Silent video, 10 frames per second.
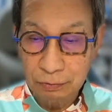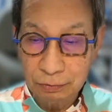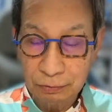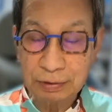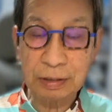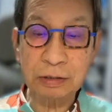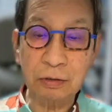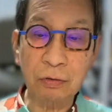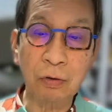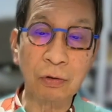私と
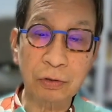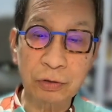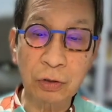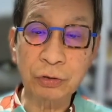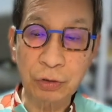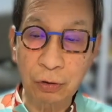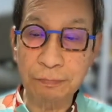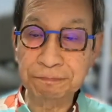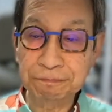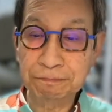の協調
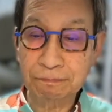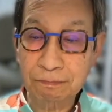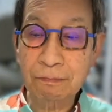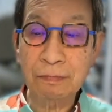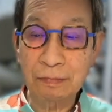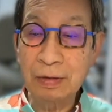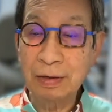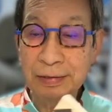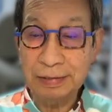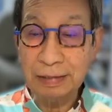
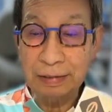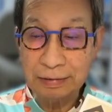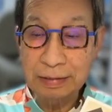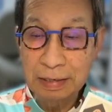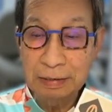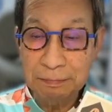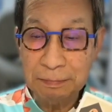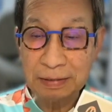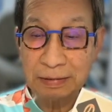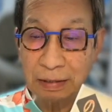なんです。
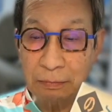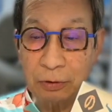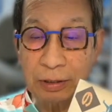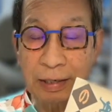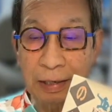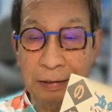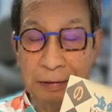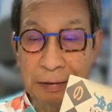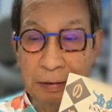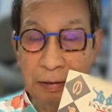全くもってね、
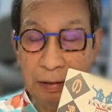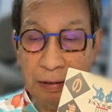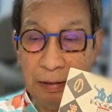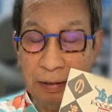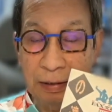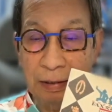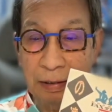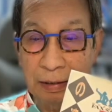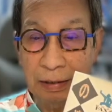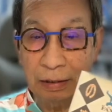
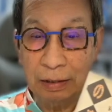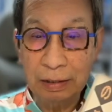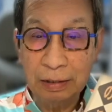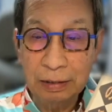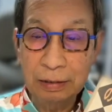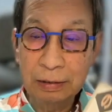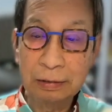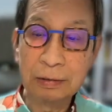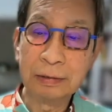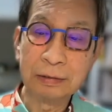えー、
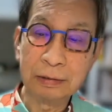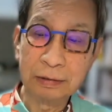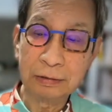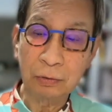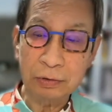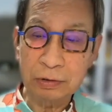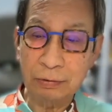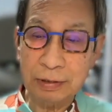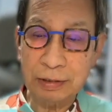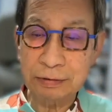当時の
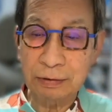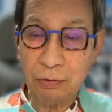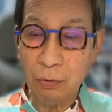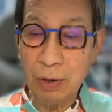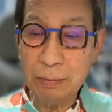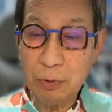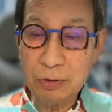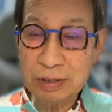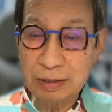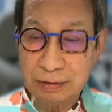私は怖いもの
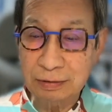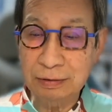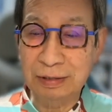知らずという